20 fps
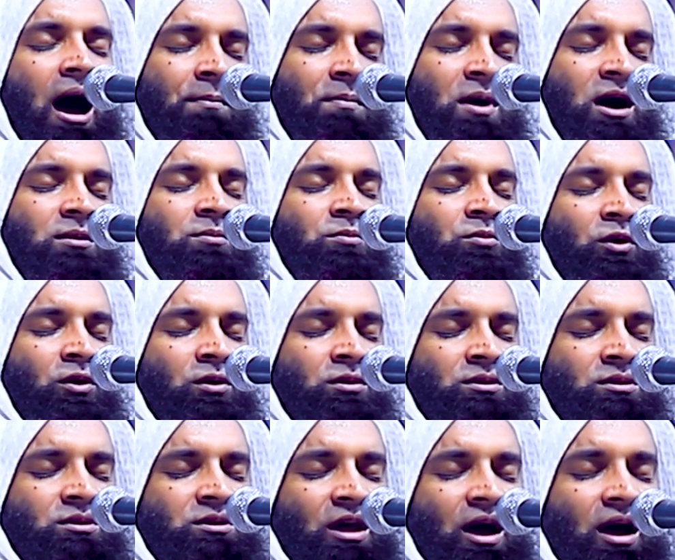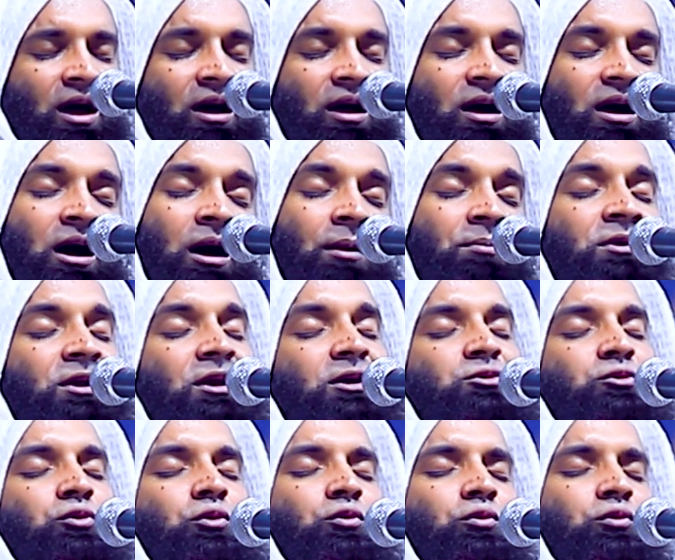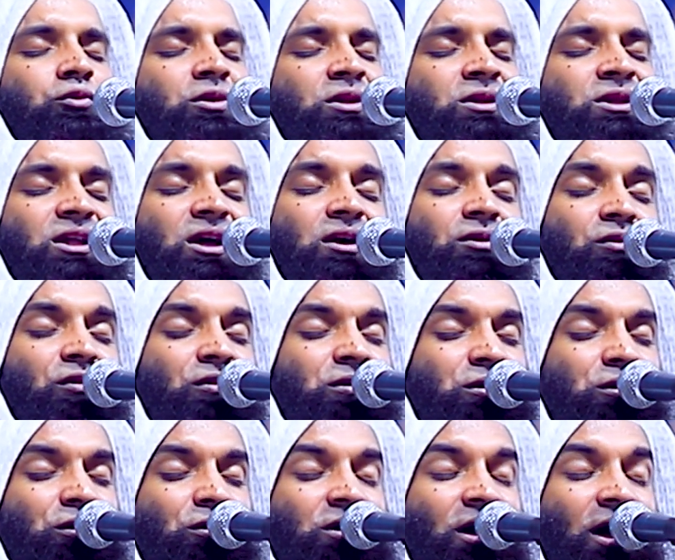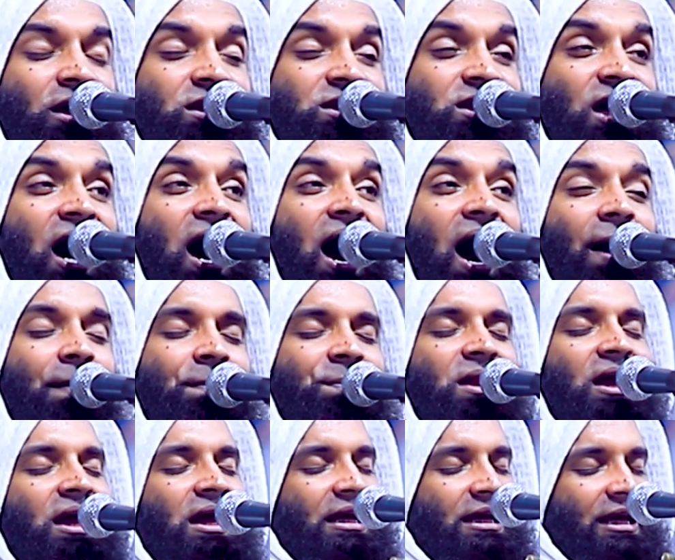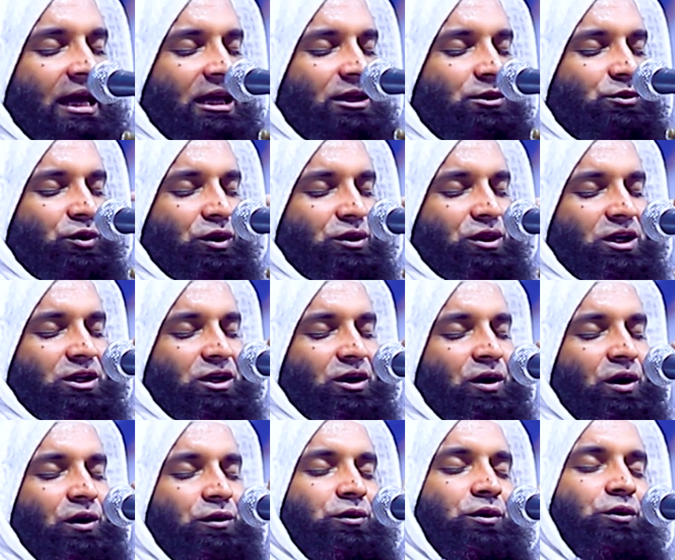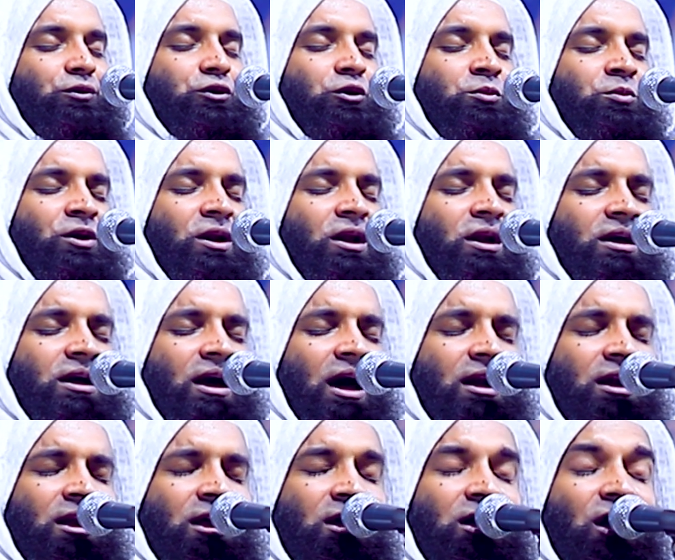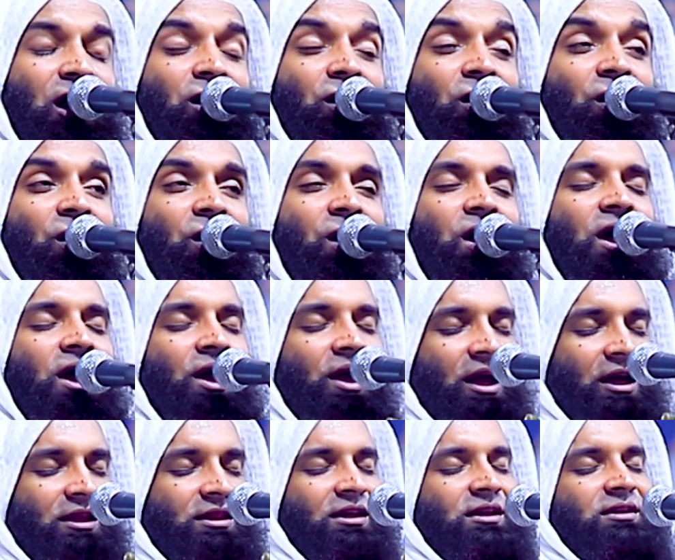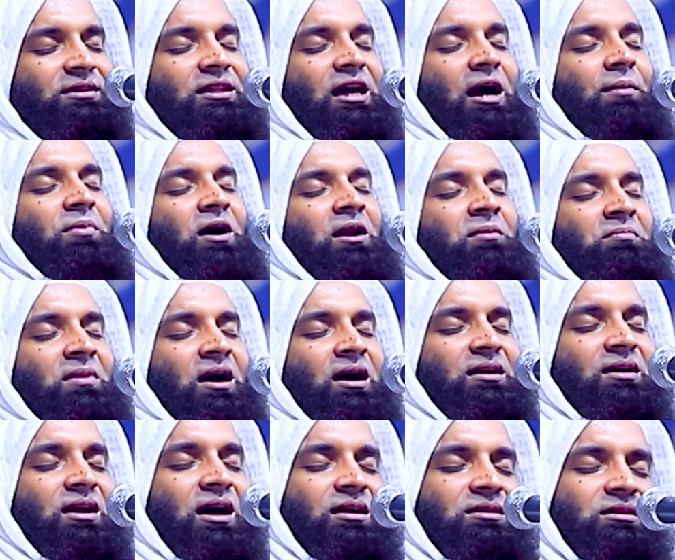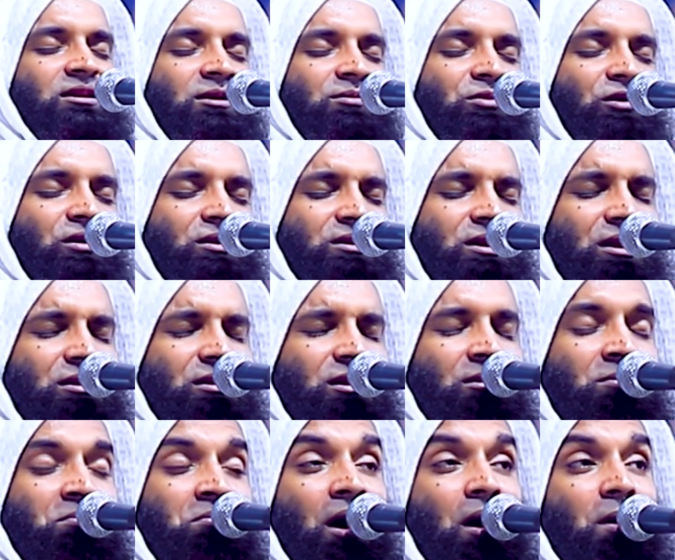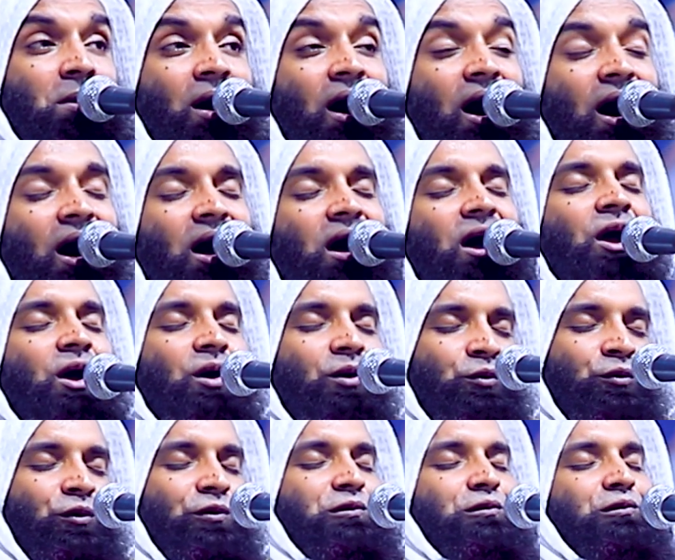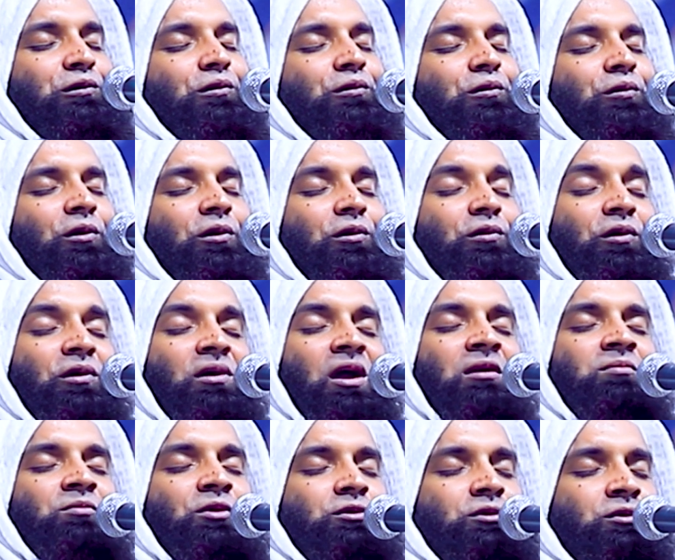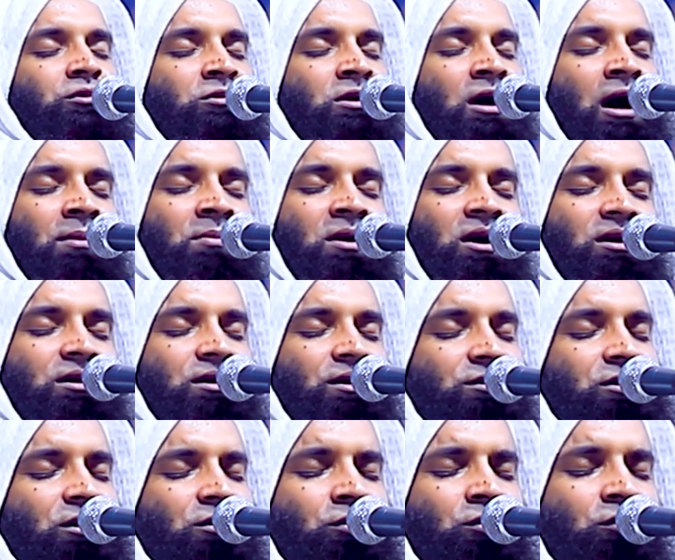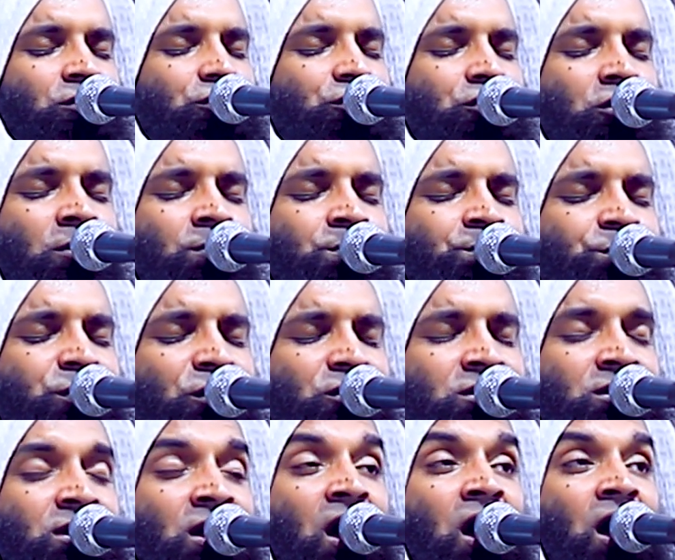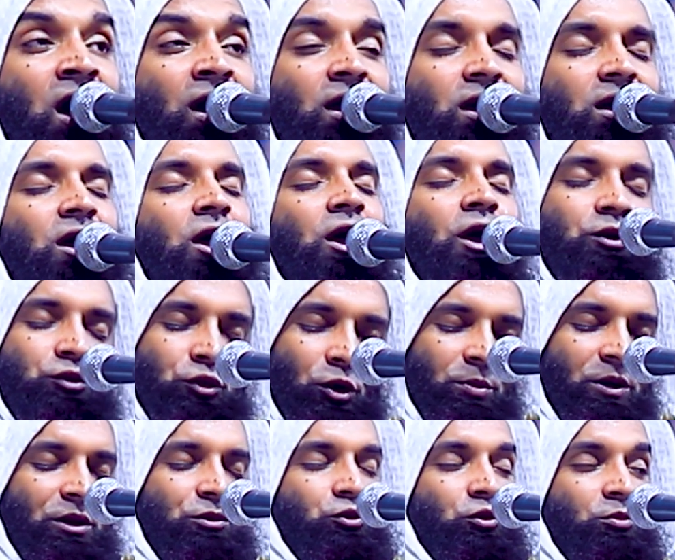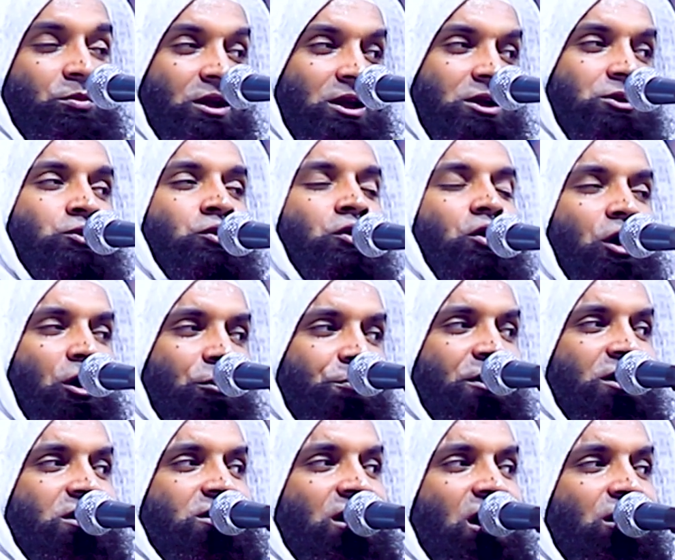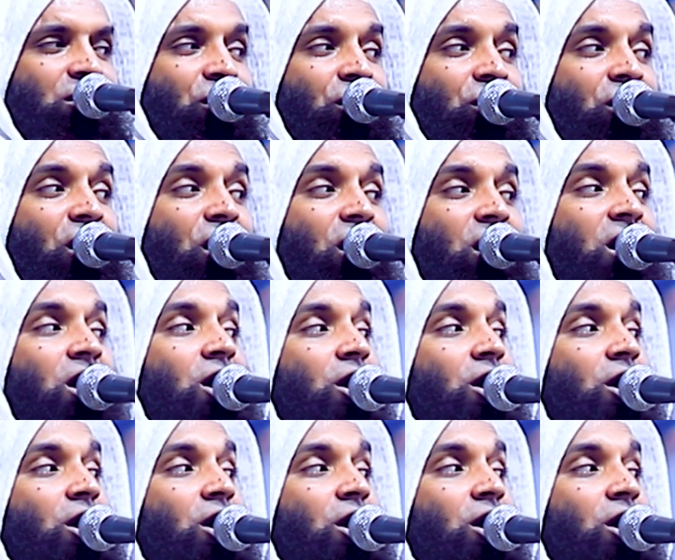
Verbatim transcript: আমার মন চায় আমি একটু রুটি দিয়ে গোস্ত খাইতা এই কথাটা হজরত ওমরের কানে গেল এদিক দিয়ে আবার মা ডাক দিয়ে বলতেছেন বাবা গোস্ত করে করার মতন আমার কাছে কোনো সম্পদ নাই তবে তুমি একটু অপেক্ষা করো